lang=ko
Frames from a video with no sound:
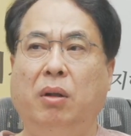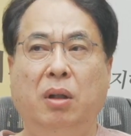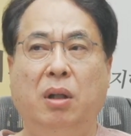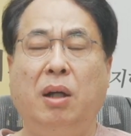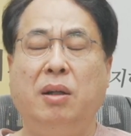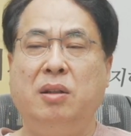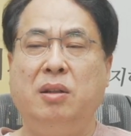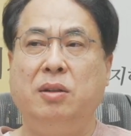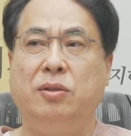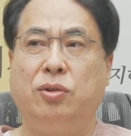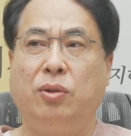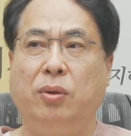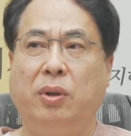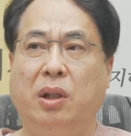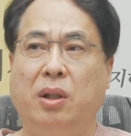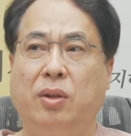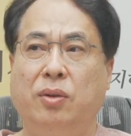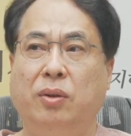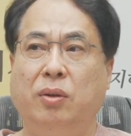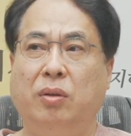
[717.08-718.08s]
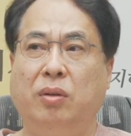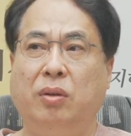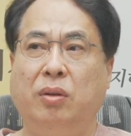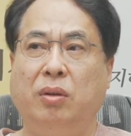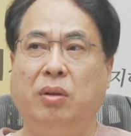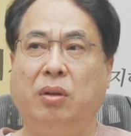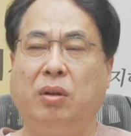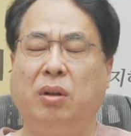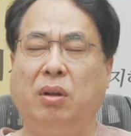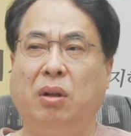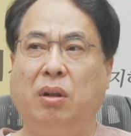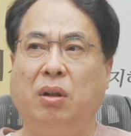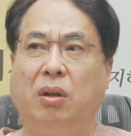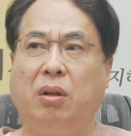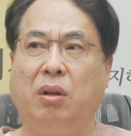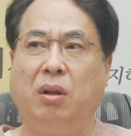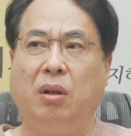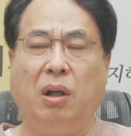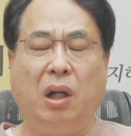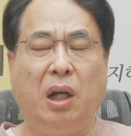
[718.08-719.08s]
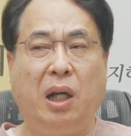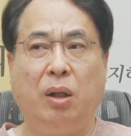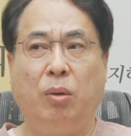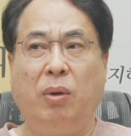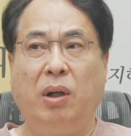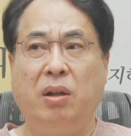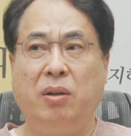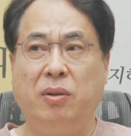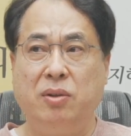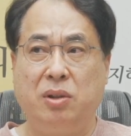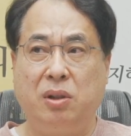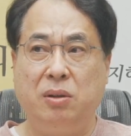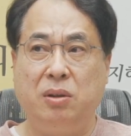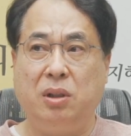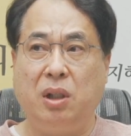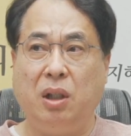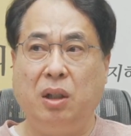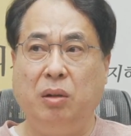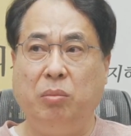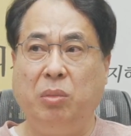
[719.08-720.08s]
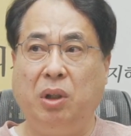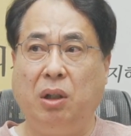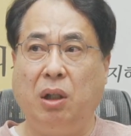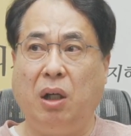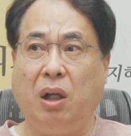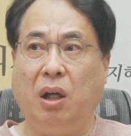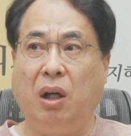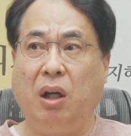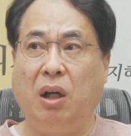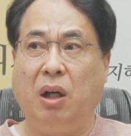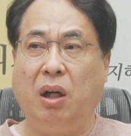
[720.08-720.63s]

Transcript: 이라크 쪽에서는 어, 한화 건설 책임이다.